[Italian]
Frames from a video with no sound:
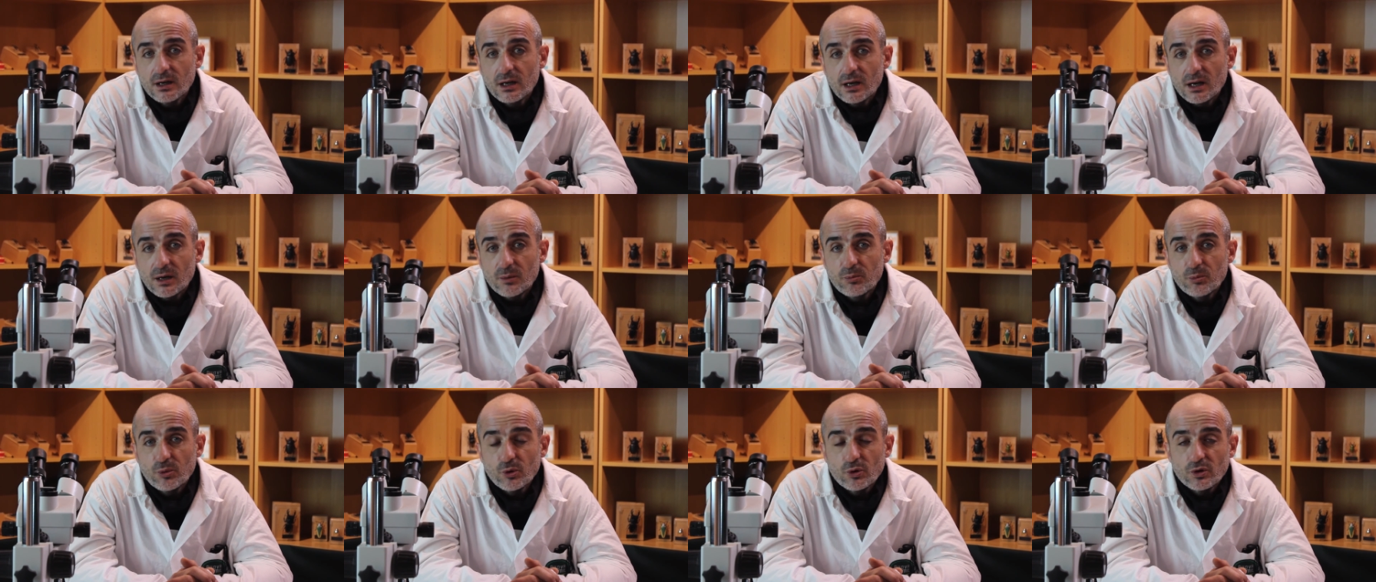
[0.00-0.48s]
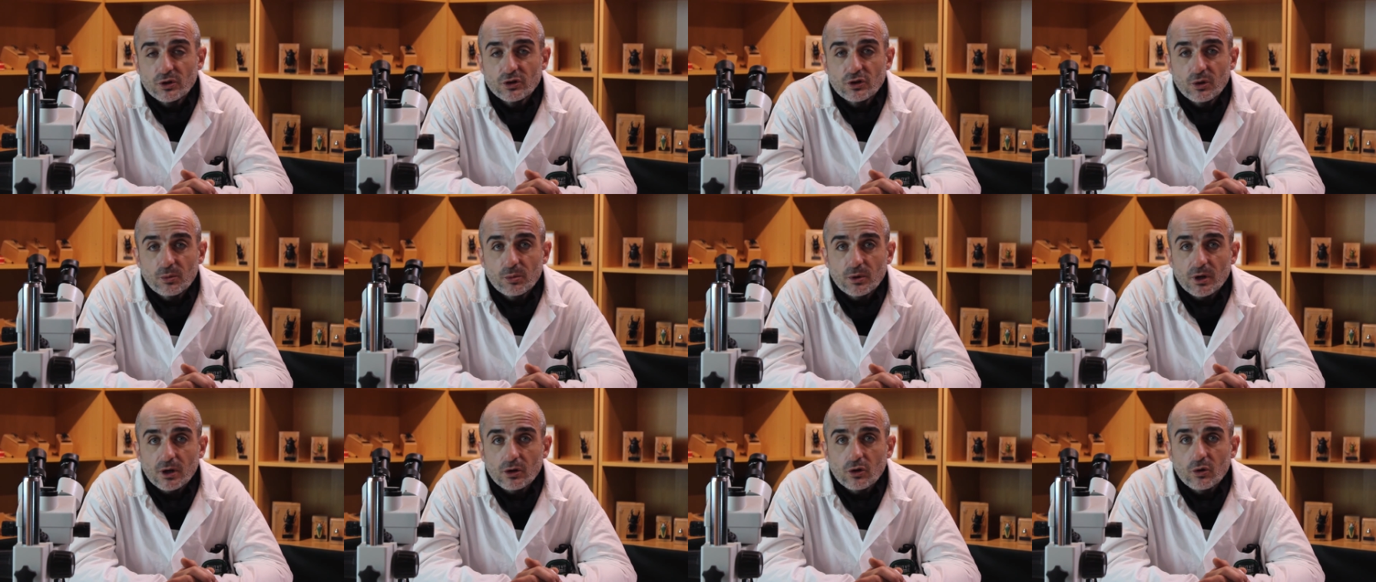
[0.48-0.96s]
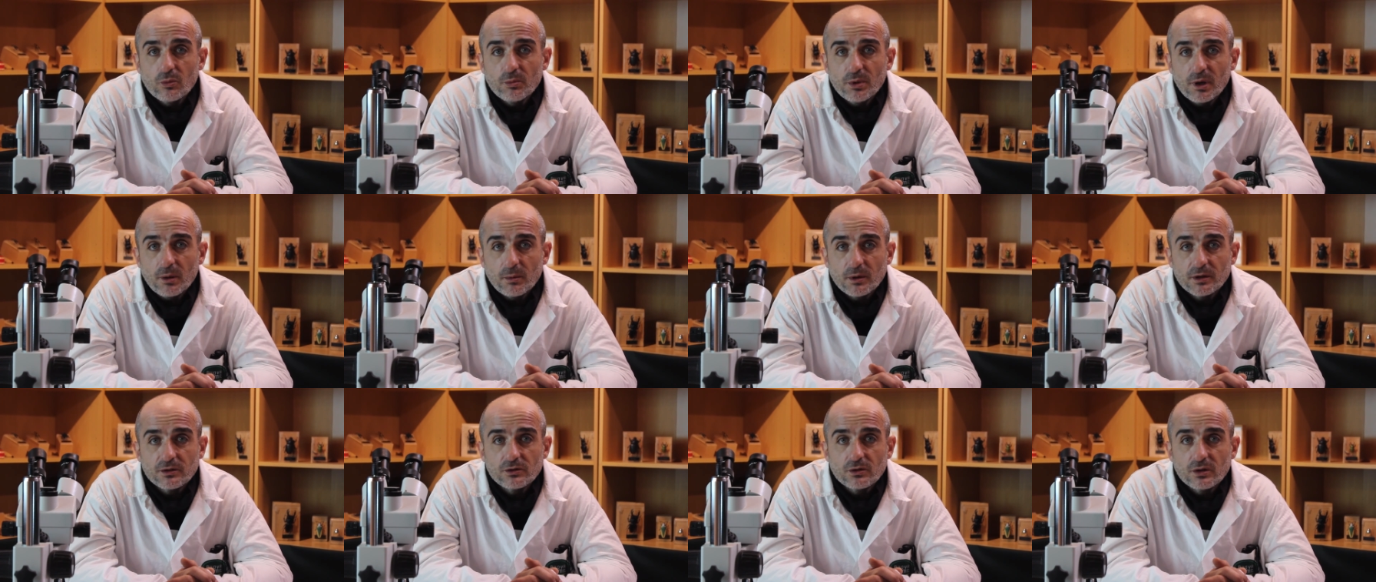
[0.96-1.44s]
e poi dopo
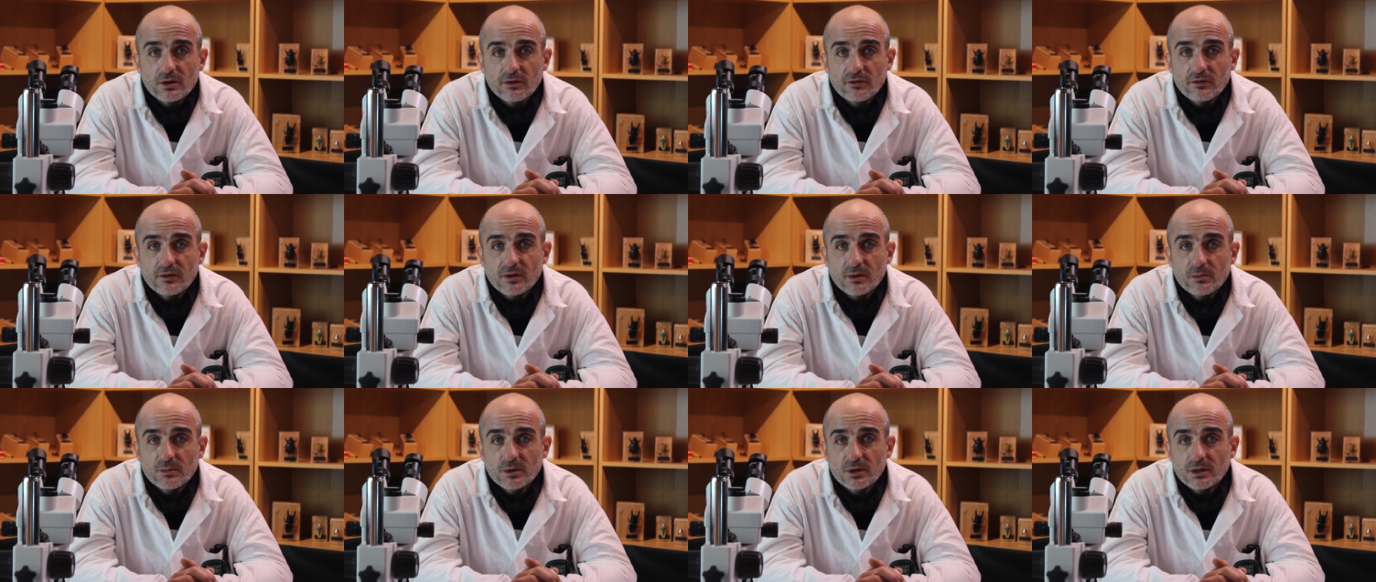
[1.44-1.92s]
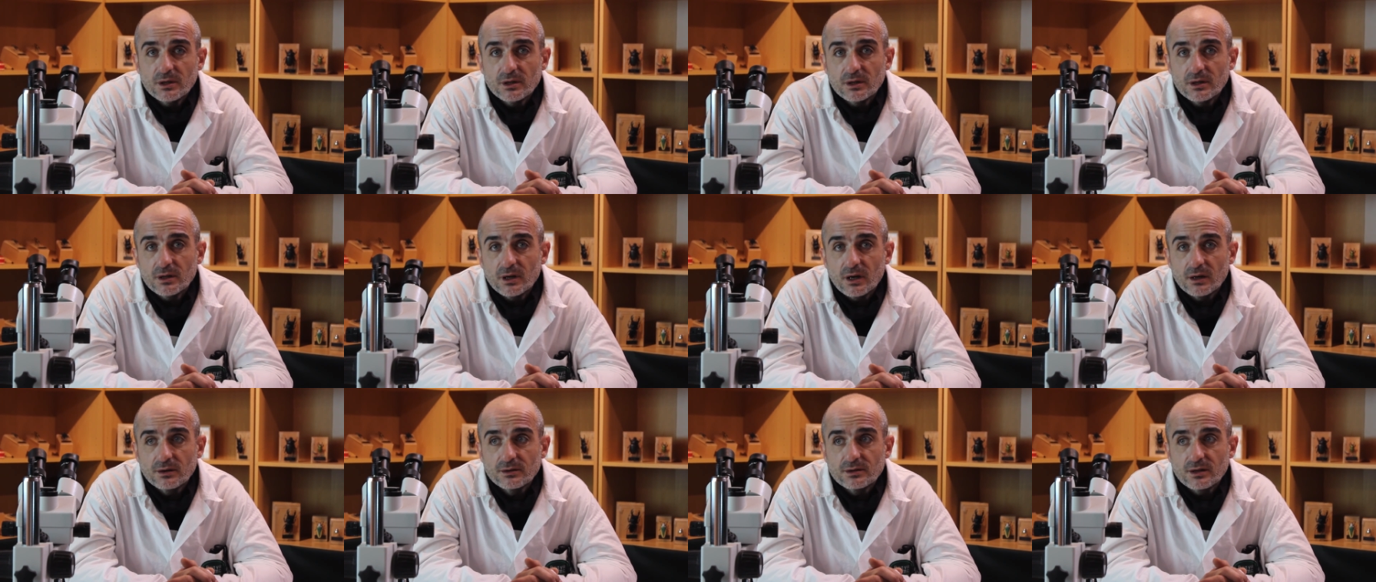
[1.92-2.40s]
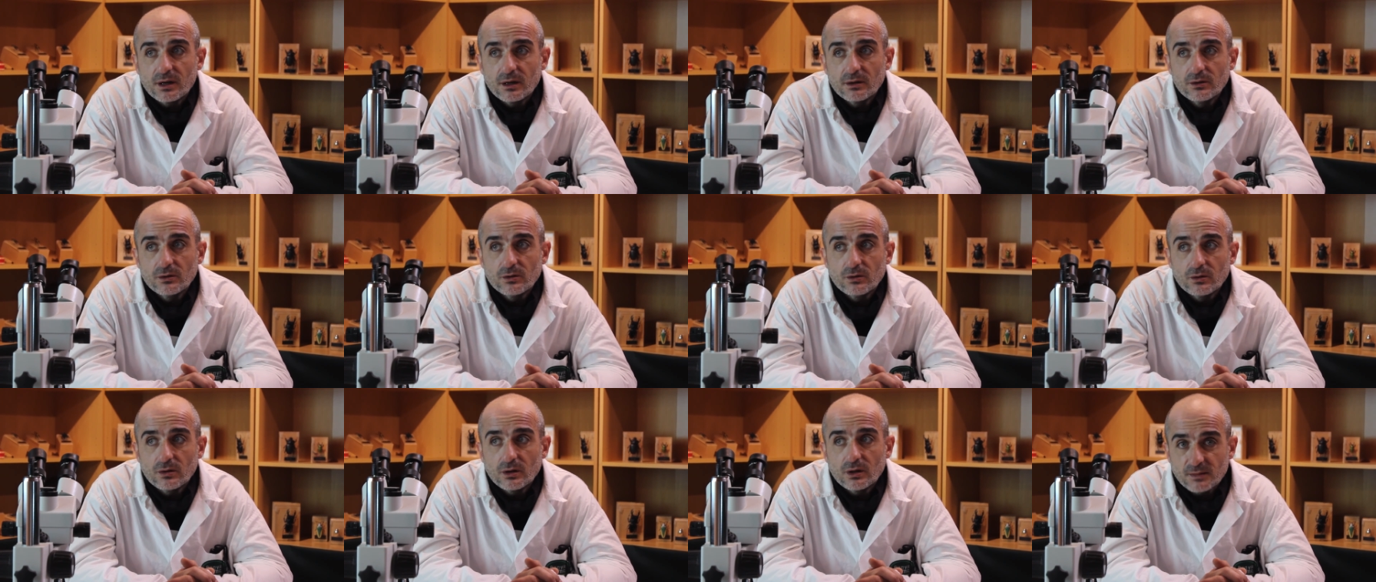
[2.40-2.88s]
l'accoppiamento le femmine
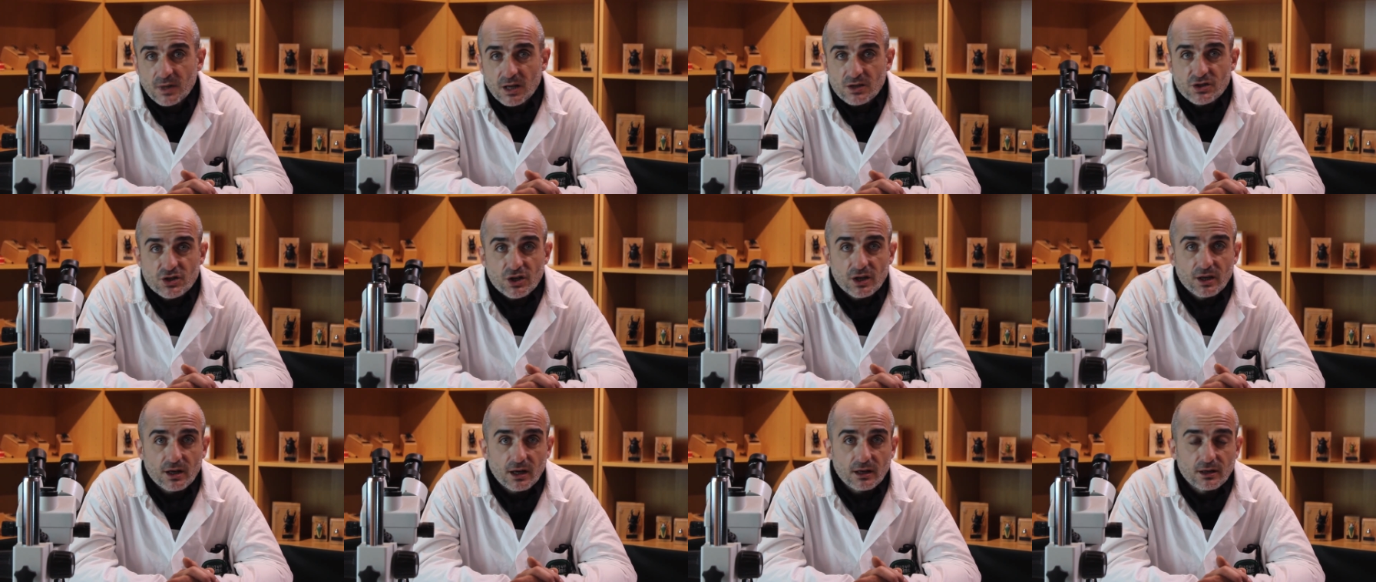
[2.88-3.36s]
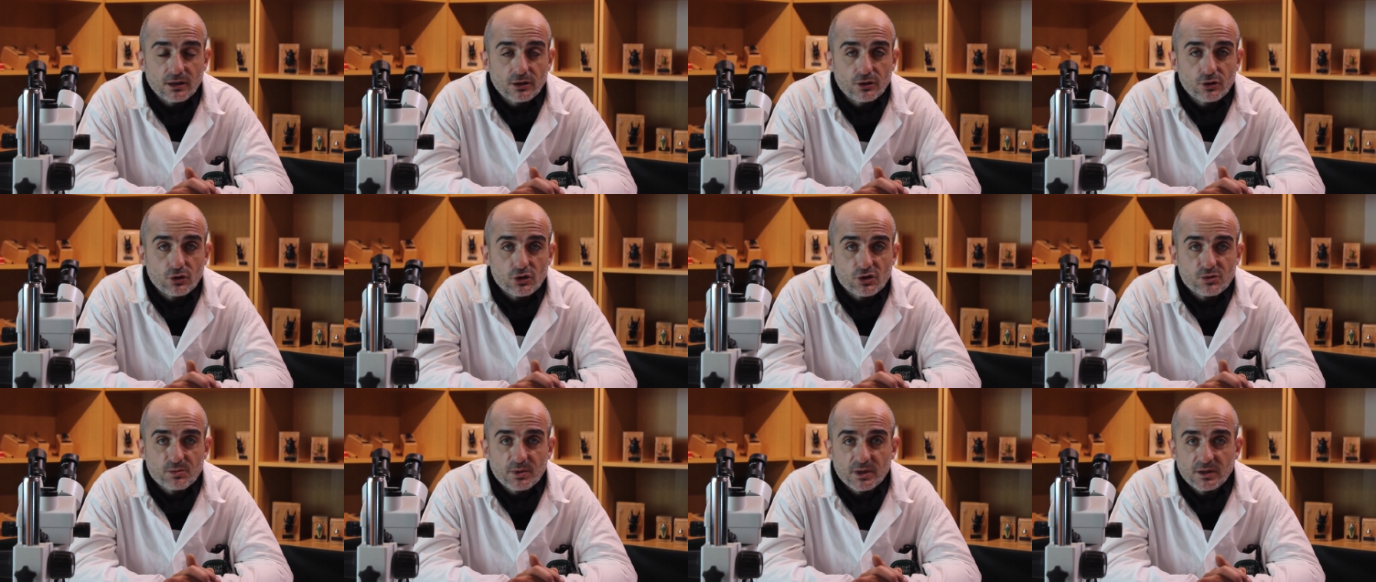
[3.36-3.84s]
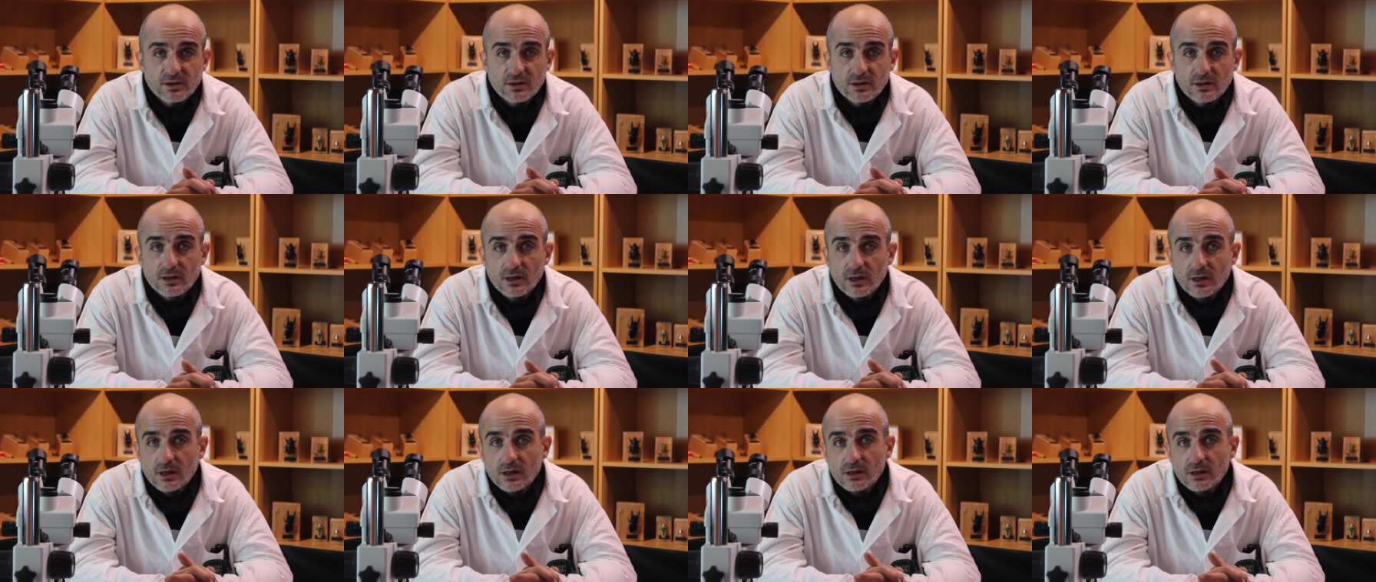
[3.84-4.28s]
andranno a cercare gli ospiti